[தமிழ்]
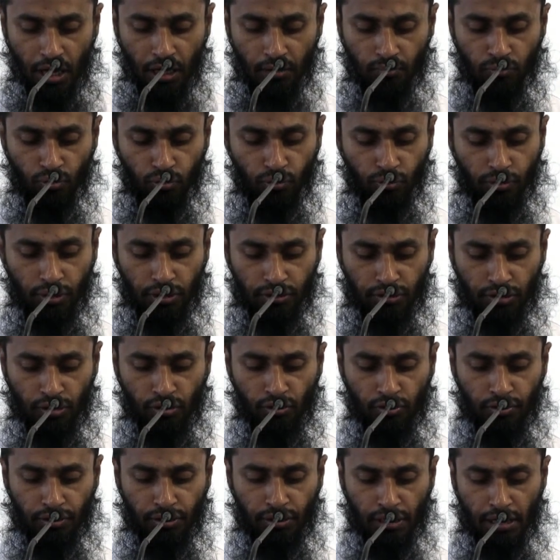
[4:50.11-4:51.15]
அன்புக்குரிய
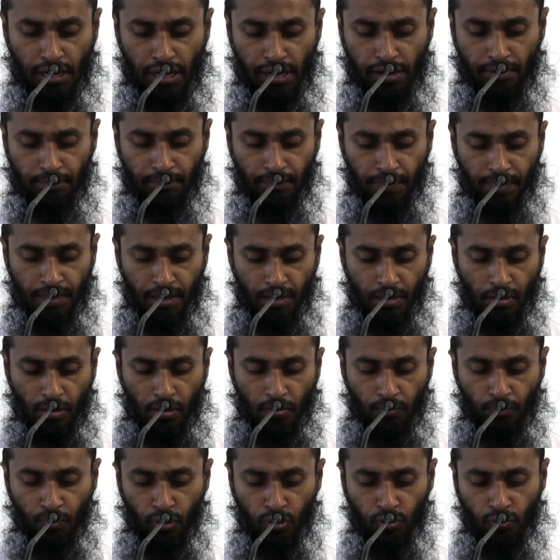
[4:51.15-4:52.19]
சகோதரர்களே
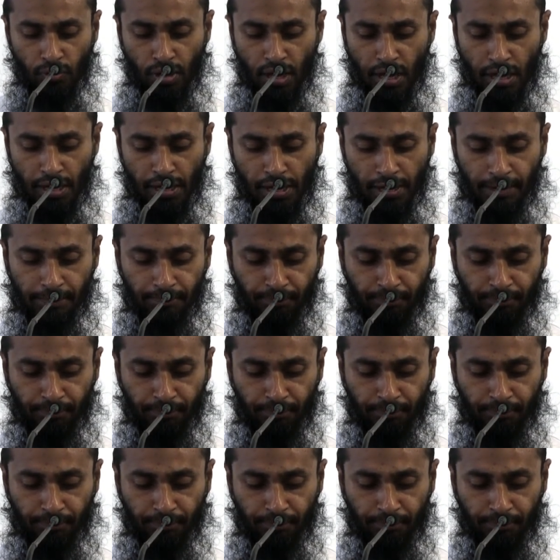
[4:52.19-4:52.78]
பொதுவாக